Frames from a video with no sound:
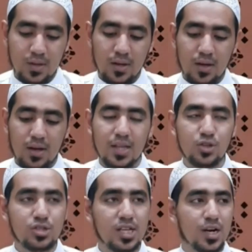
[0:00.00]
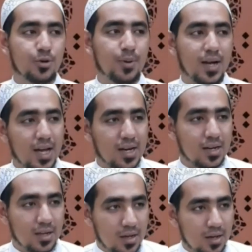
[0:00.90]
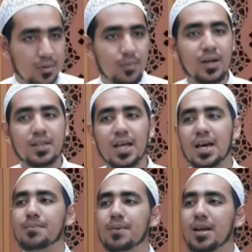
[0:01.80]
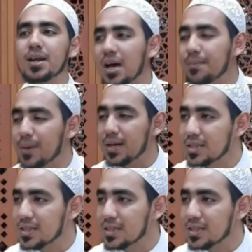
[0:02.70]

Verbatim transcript: Karena itu saya tidak Bakar memerintahkan para sahabat